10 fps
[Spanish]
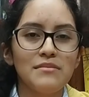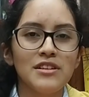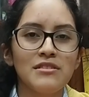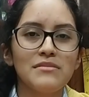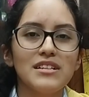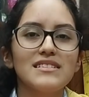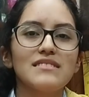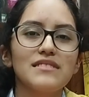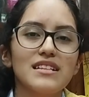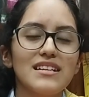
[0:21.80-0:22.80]
mi nombre es
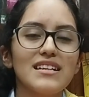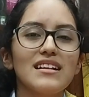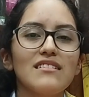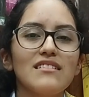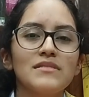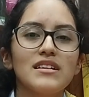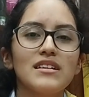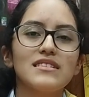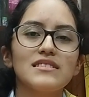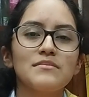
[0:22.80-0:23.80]
Gabriela Gil, alumna
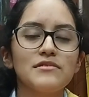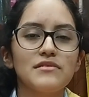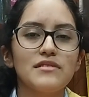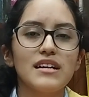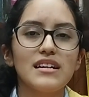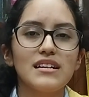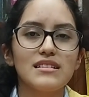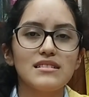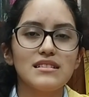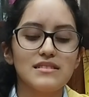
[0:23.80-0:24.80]
de décimo
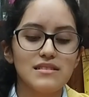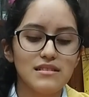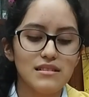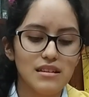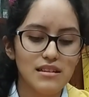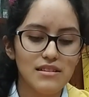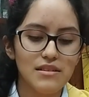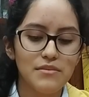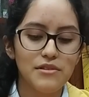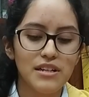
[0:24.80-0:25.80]
A, de
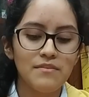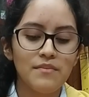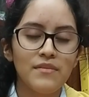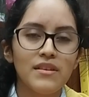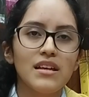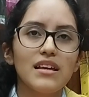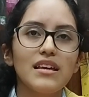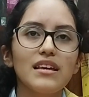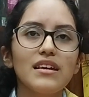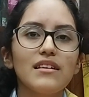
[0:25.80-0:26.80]
A
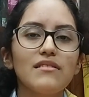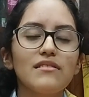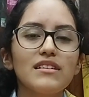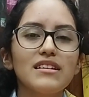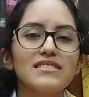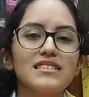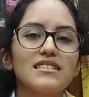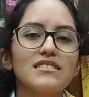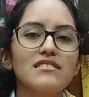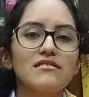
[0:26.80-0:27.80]
y hoy
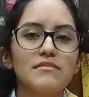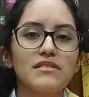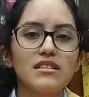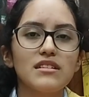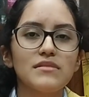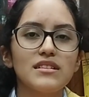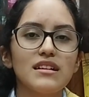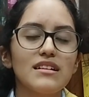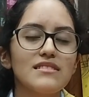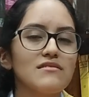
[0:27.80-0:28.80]
quisiera
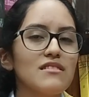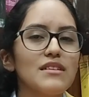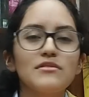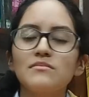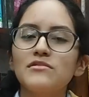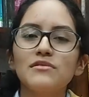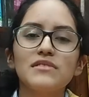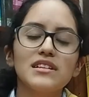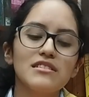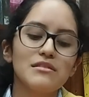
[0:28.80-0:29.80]
recomendarles un libro muy
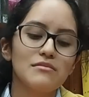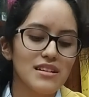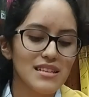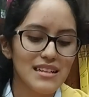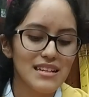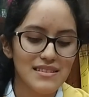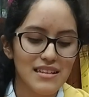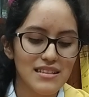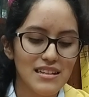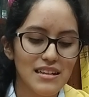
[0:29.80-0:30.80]
bueno y muy
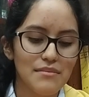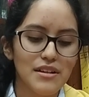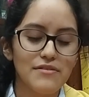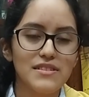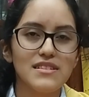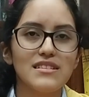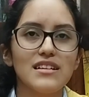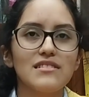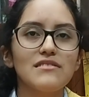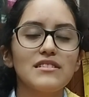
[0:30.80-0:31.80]
interesante que me ha
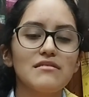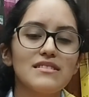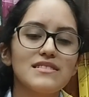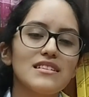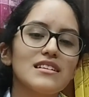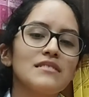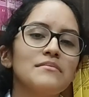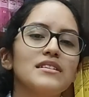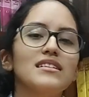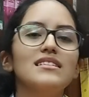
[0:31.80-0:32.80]
fascinado, el cual se
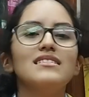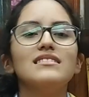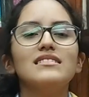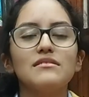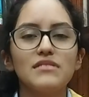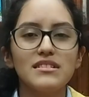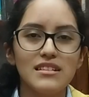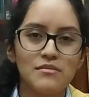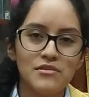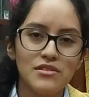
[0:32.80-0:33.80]
llama La
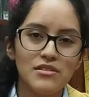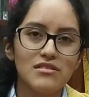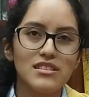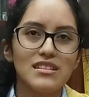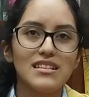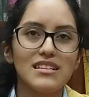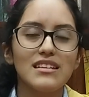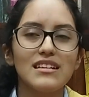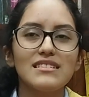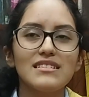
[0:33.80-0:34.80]
Vuelta al Mundo en 80
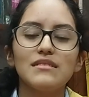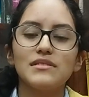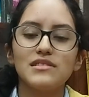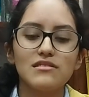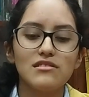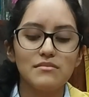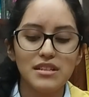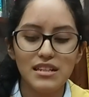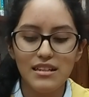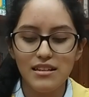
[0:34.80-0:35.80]
Días, la versión
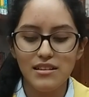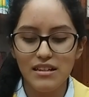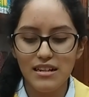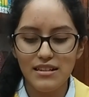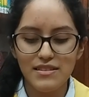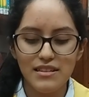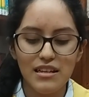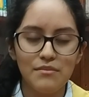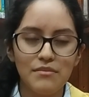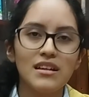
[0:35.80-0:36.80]
cómic de la editorial
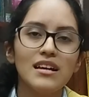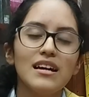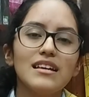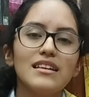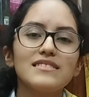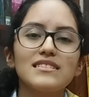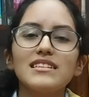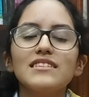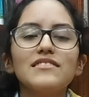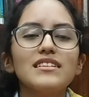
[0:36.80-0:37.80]
SM y
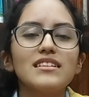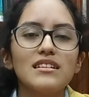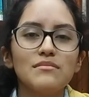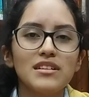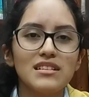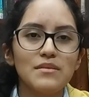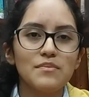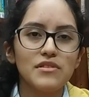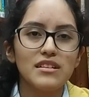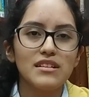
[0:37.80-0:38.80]
escrita originalmente
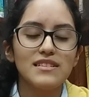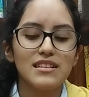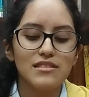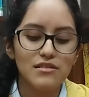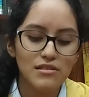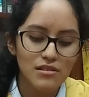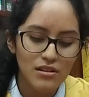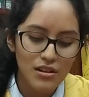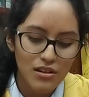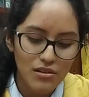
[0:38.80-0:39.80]
por el escritor
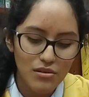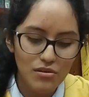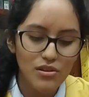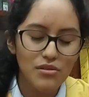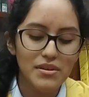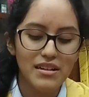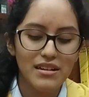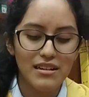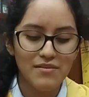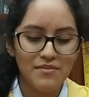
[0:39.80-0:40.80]
Julio
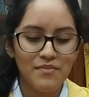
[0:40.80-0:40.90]
Verne.